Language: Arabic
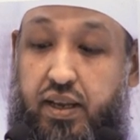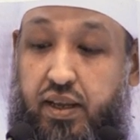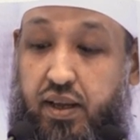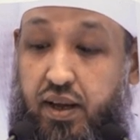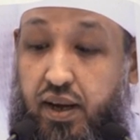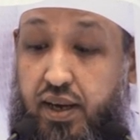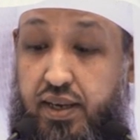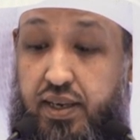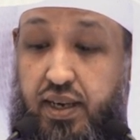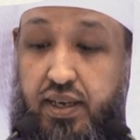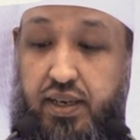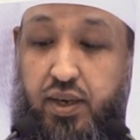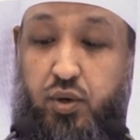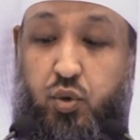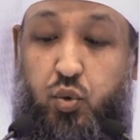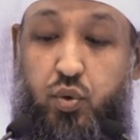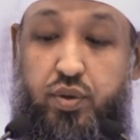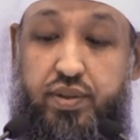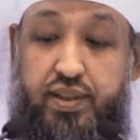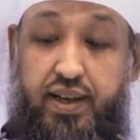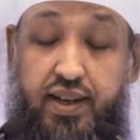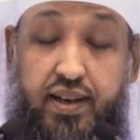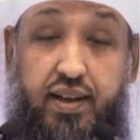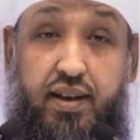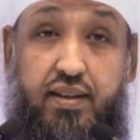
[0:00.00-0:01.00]
قال له
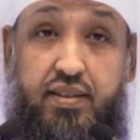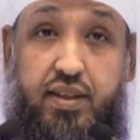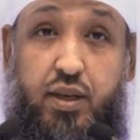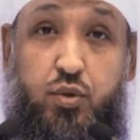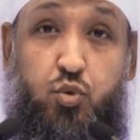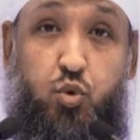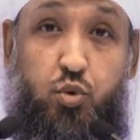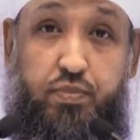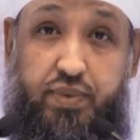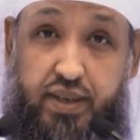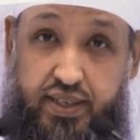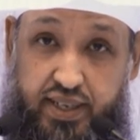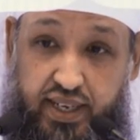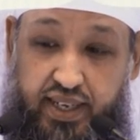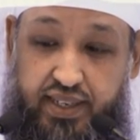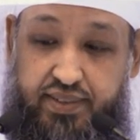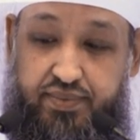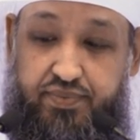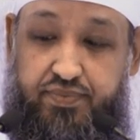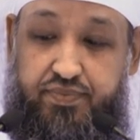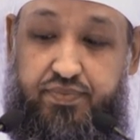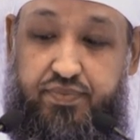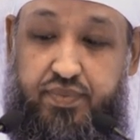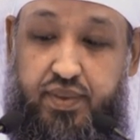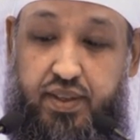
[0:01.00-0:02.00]
ثلاثة بنين
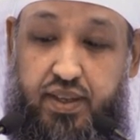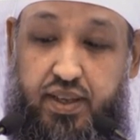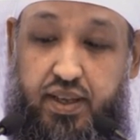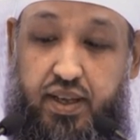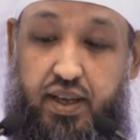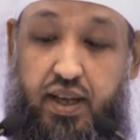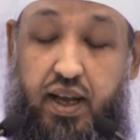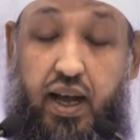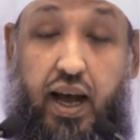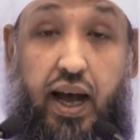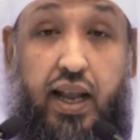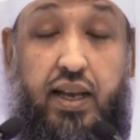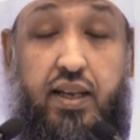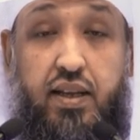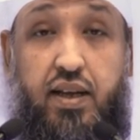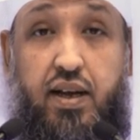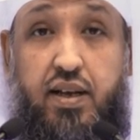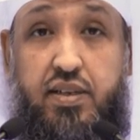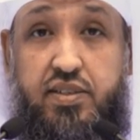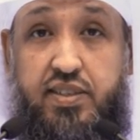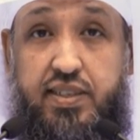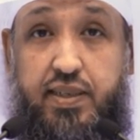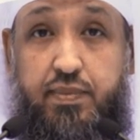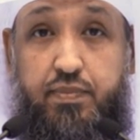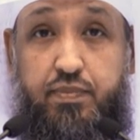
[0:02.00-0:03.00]

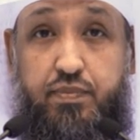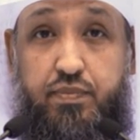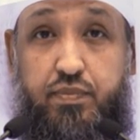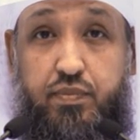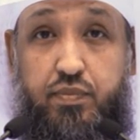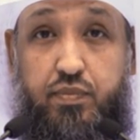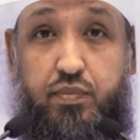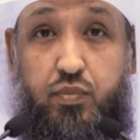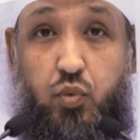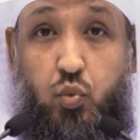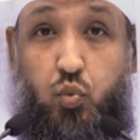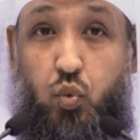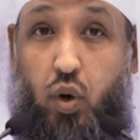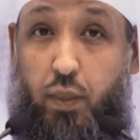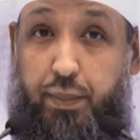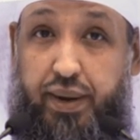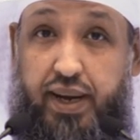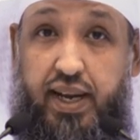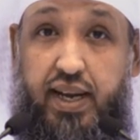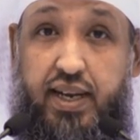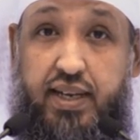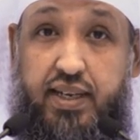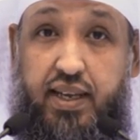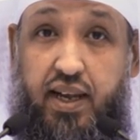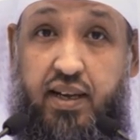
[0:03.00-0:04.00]
القاسم
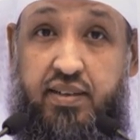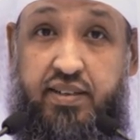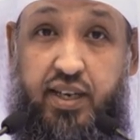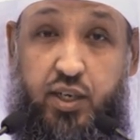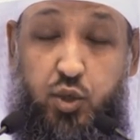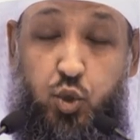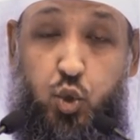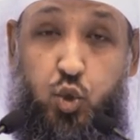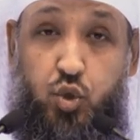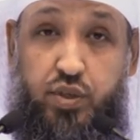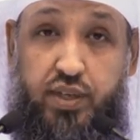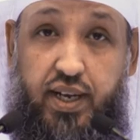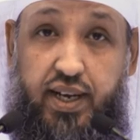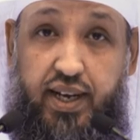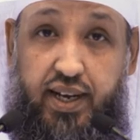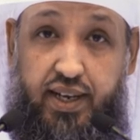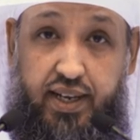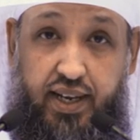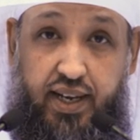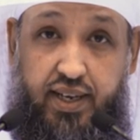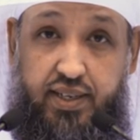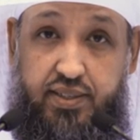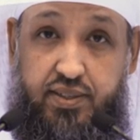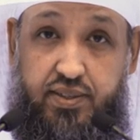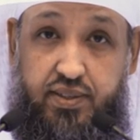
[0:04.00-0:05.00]
وبه كان يكنى
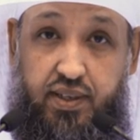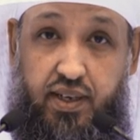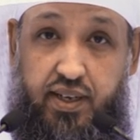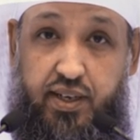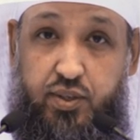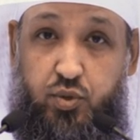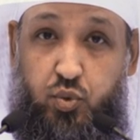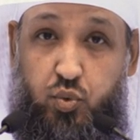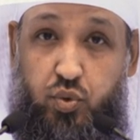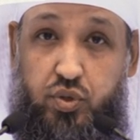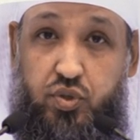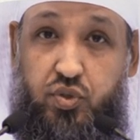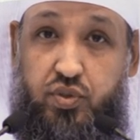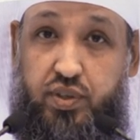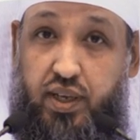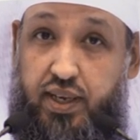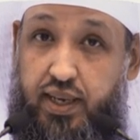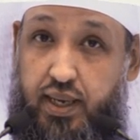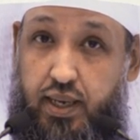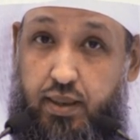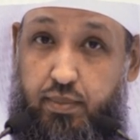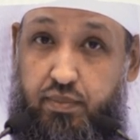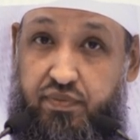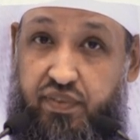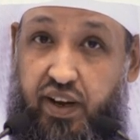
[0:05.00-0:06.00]
عليه الصلاة
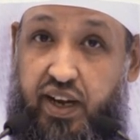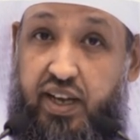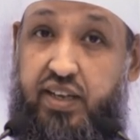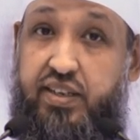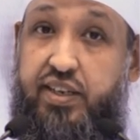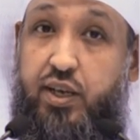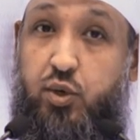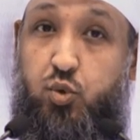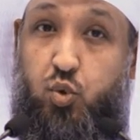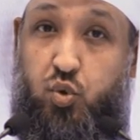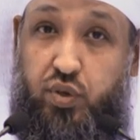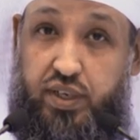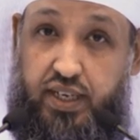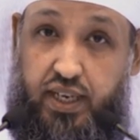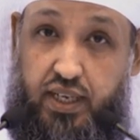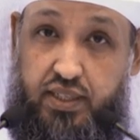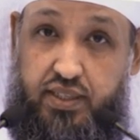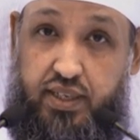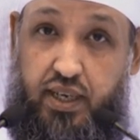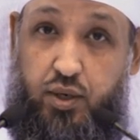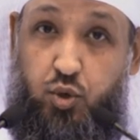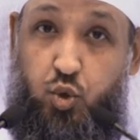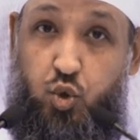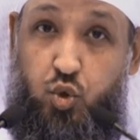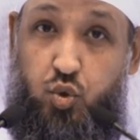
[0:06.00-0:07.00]
والسلام فإن
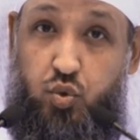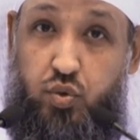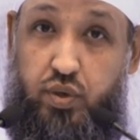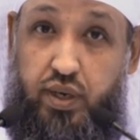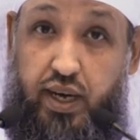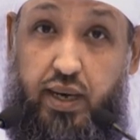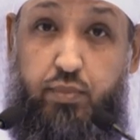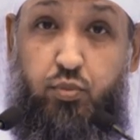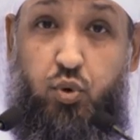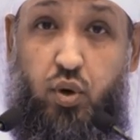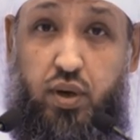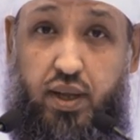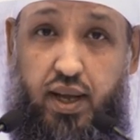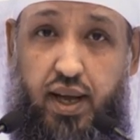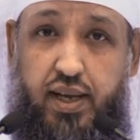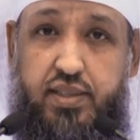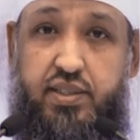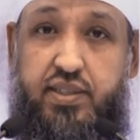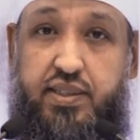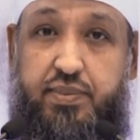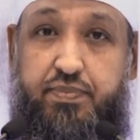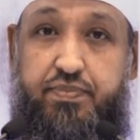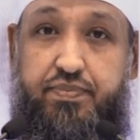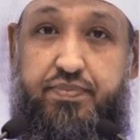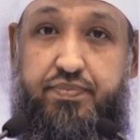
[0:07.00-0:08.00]
كنيته أبو
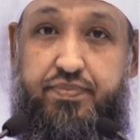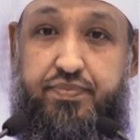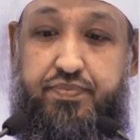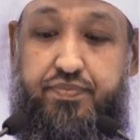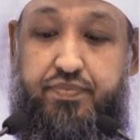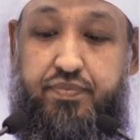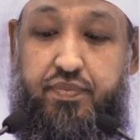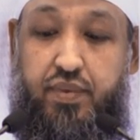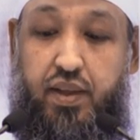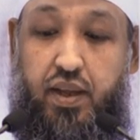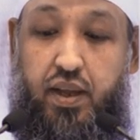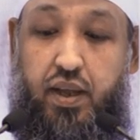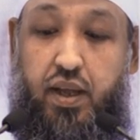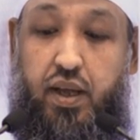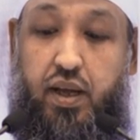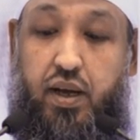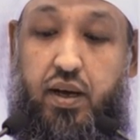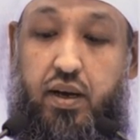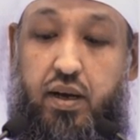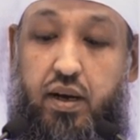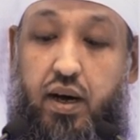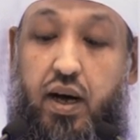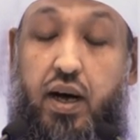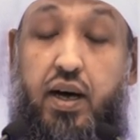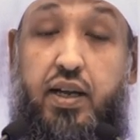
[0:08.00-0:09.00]
القاسم
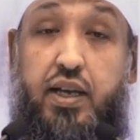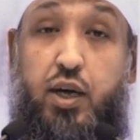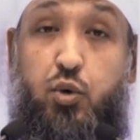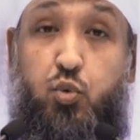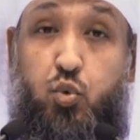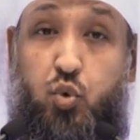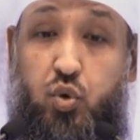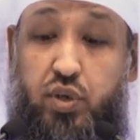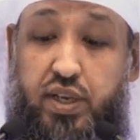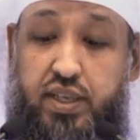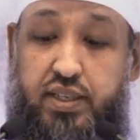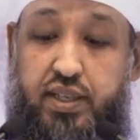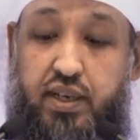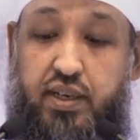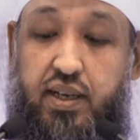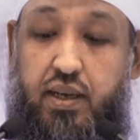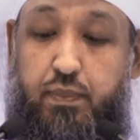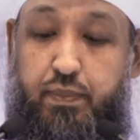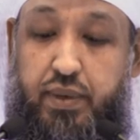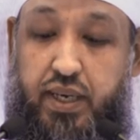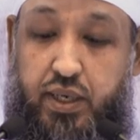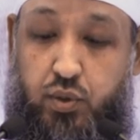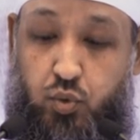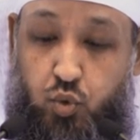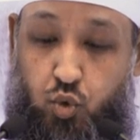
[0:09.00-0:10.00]
قال ولد
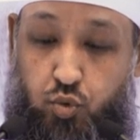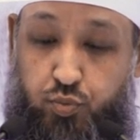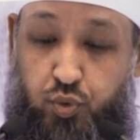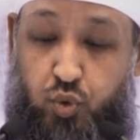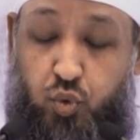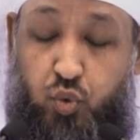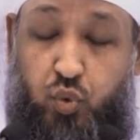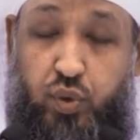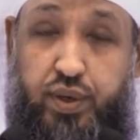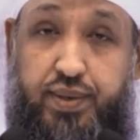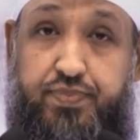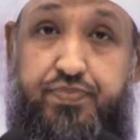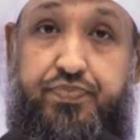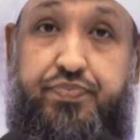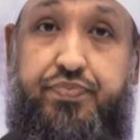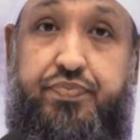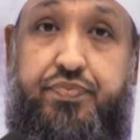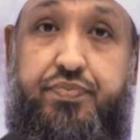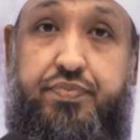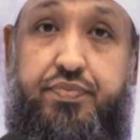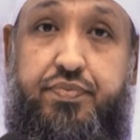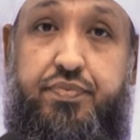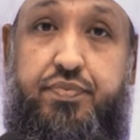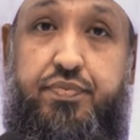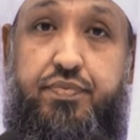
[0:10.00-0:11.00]
قبل النبوة
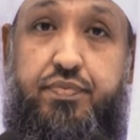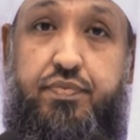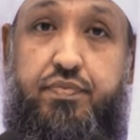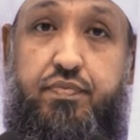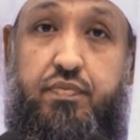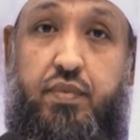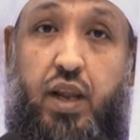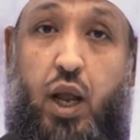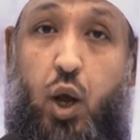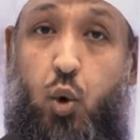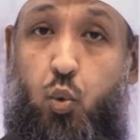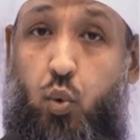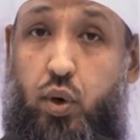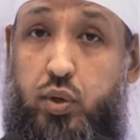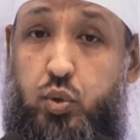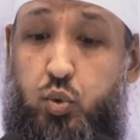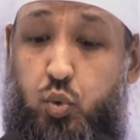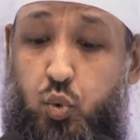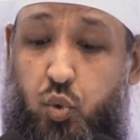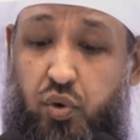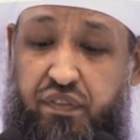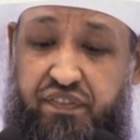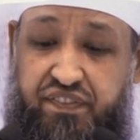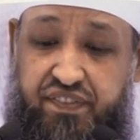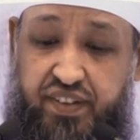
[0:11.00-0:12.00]

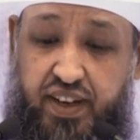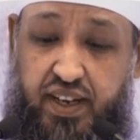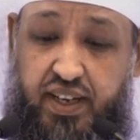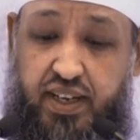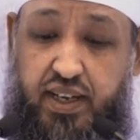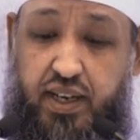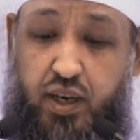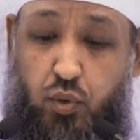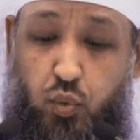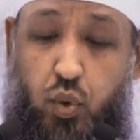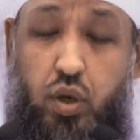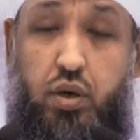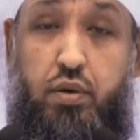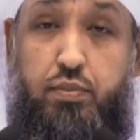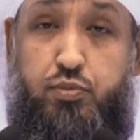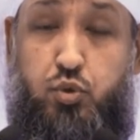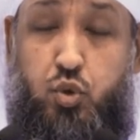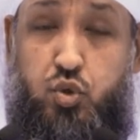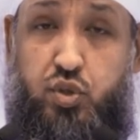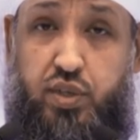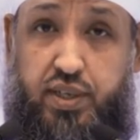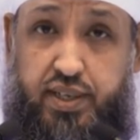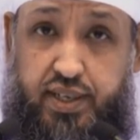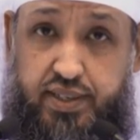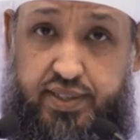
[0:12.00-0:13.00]
وتوفي وهو ابن
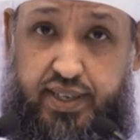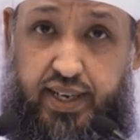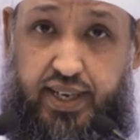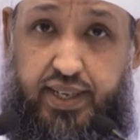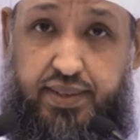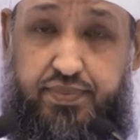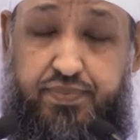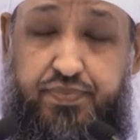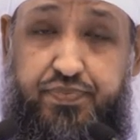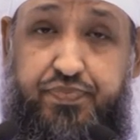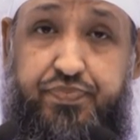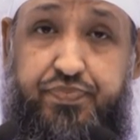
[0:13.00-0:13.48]
سنتين